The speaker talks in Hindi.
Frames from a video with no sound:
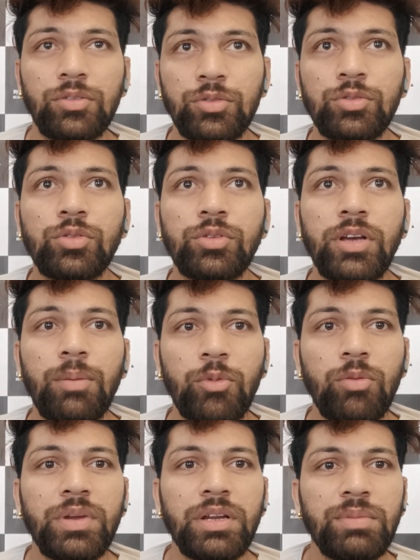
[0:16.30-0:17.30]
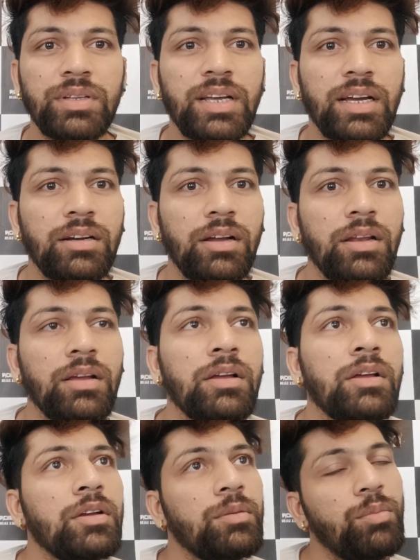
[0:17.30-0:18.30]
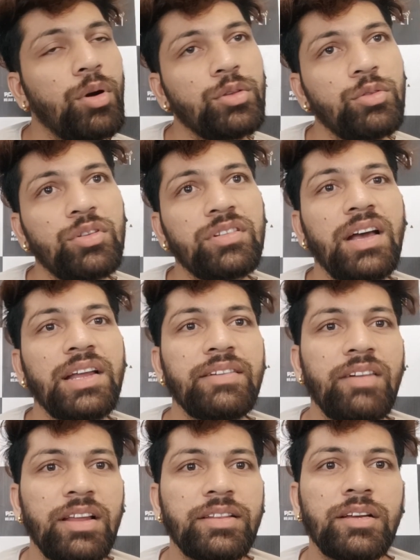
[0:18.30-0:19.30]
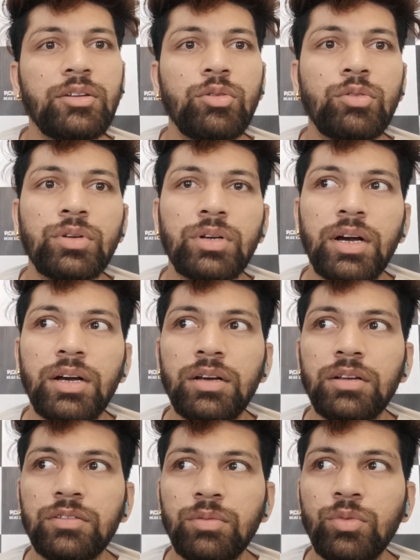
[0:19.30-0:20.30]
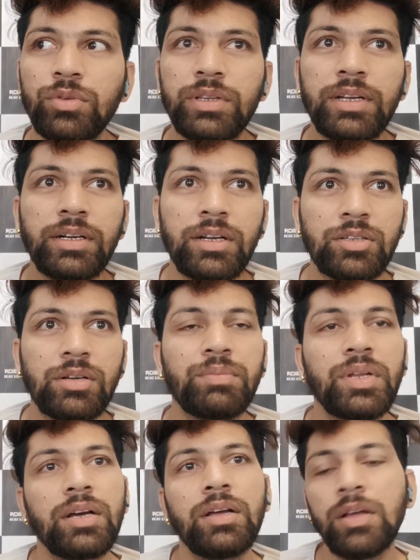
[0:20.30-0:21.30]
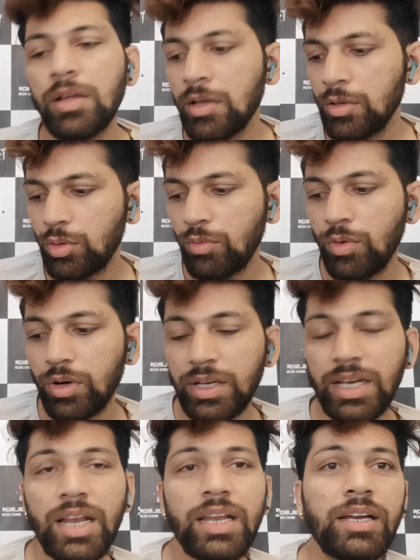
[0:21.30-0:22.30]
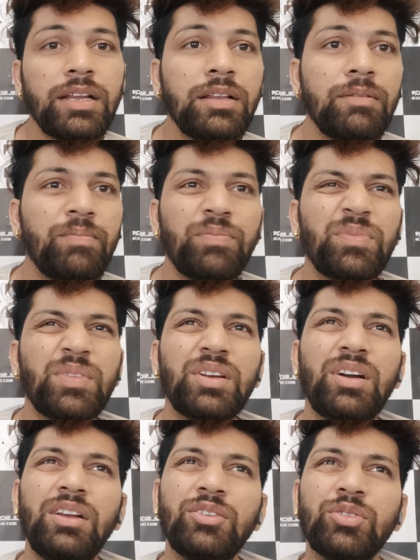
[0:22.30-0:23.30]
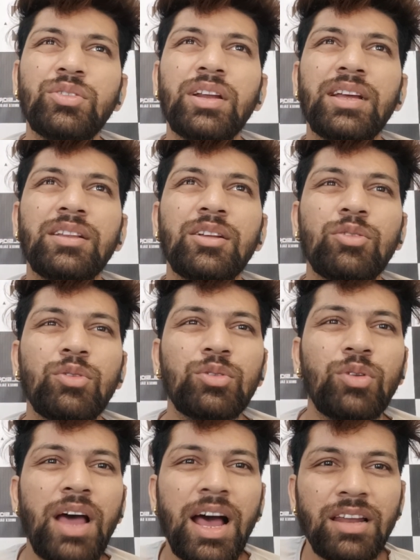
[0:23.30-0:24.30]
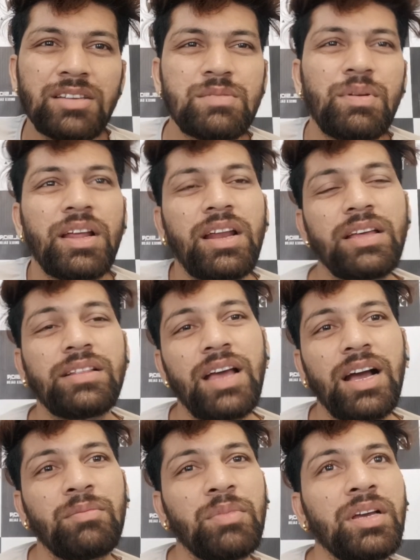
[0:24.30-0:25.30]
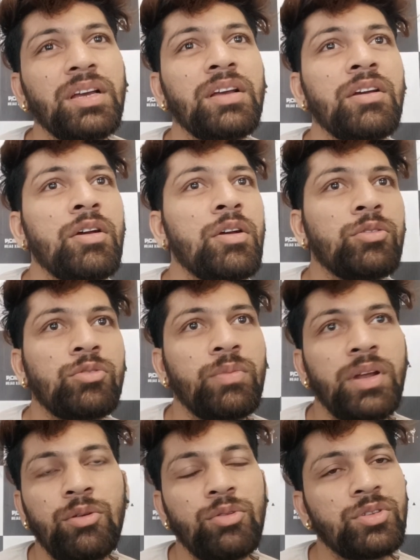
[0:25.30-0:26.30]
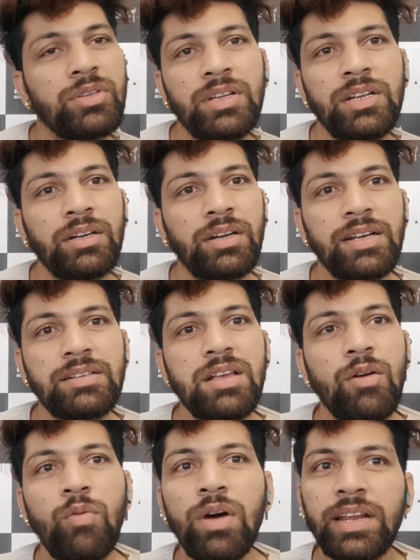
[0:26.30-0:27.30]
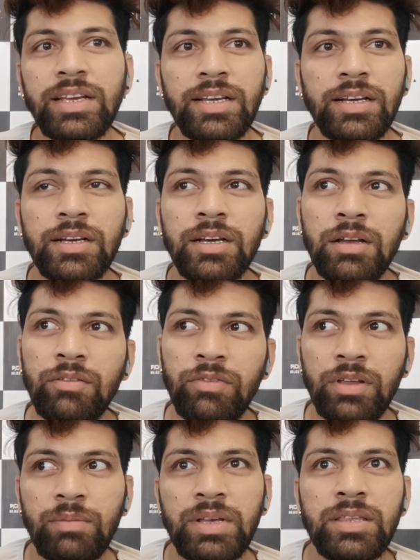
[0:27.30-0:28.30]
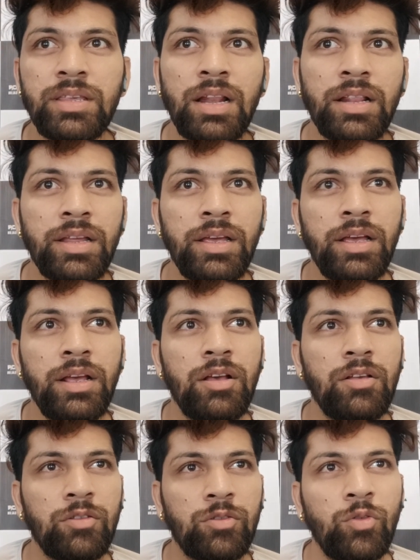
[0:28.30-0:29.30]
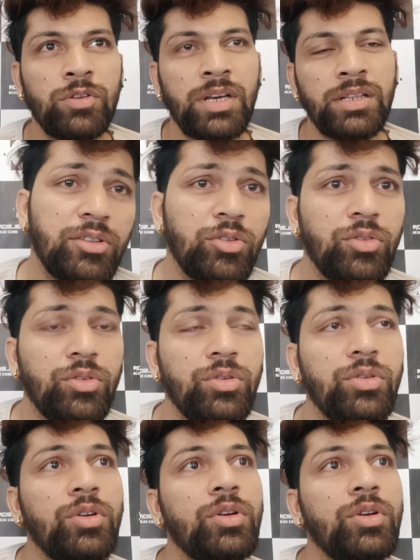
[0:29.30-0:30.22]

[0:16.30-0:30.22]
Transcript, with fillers: जो कि आपको मैंने बताया कल बहुत दूर से आने वाले थे तो उनका स्मूथनिंग टचअप था तो वो किया लेकिन कल छुट्टी रहता है तो वो थोड़ा आलस भरा रहता है आंग में तो मेरा कुछ नींद ठीक से हुआ नहीं फिर भी जल्दी सोचा था वो तो